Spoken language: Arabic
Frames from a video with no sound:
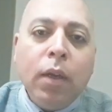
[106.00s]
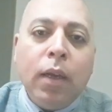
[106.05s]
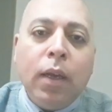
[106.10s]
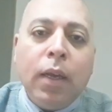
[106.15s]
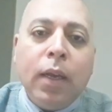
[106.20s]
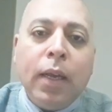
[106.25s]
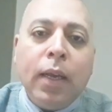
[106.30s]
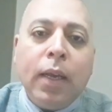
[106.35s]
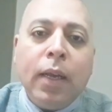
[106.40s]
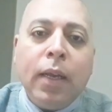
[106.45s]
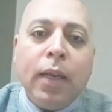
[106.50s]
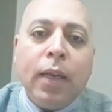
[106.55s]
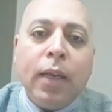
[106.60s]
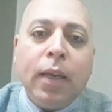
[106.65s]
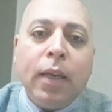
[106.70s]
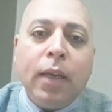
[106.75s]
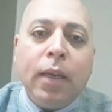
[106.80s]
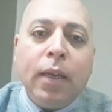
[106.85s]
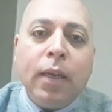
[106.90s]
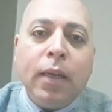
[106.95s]

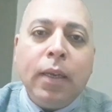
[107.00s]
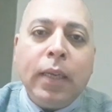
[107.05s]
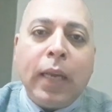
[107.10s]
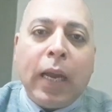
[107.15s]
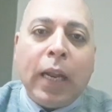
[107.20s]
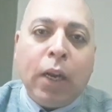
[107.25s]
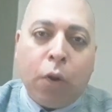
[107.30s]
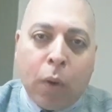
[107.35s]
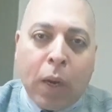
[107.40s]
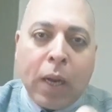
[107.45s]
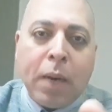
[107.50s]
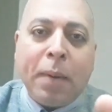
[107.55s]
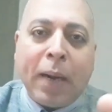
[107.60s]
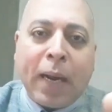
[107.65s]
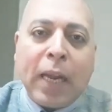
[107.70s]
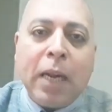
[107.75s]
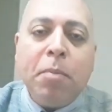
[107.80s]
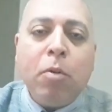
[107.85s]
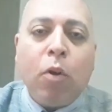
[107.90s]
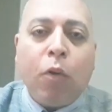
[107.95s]
آه، يعني لو أنا
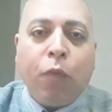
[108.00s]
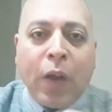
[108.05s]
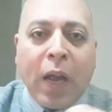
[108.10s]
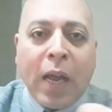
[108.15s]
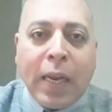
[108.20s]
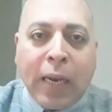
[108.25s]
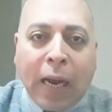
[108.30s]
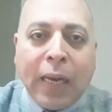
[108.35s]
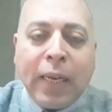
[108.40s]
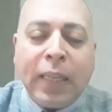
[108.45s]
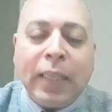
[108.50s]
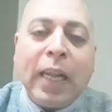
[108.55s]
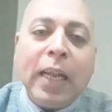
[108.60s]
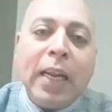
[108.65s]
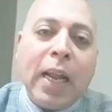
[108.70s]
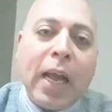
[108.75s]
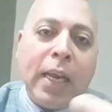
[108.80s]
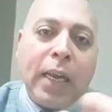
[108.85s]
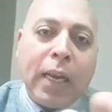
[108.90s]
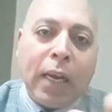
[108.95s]
بتكلم لو في أي حد تاني